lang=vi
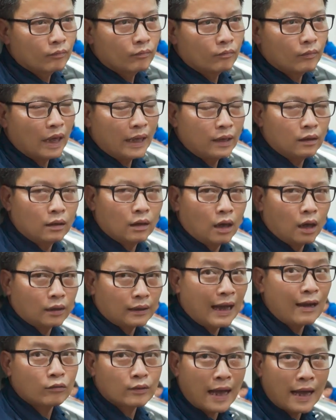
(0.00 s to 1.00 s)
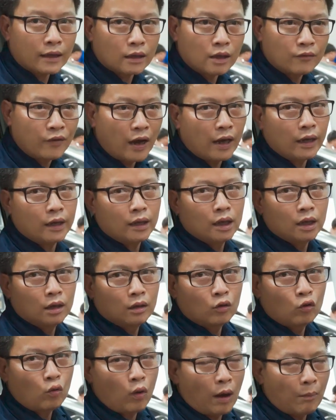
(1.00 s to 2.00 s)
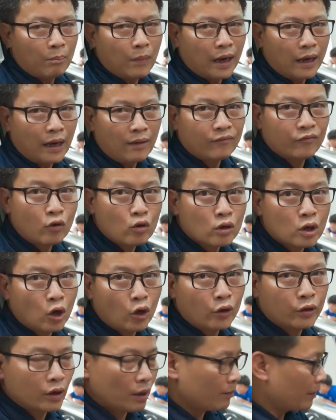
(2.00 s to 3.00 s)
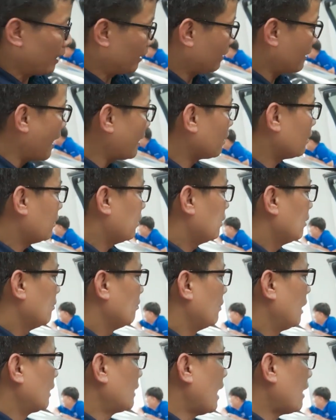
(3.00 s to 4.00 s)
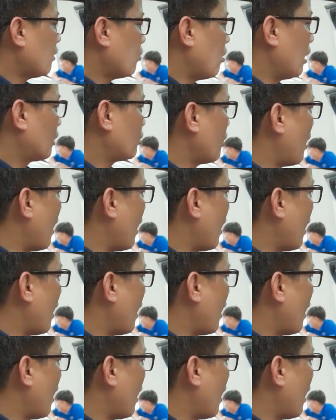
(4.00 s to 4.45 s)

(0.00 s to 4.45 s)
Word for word: mình thao tác như vậy khoảng 15 phút rồi thì mình tắt hoàn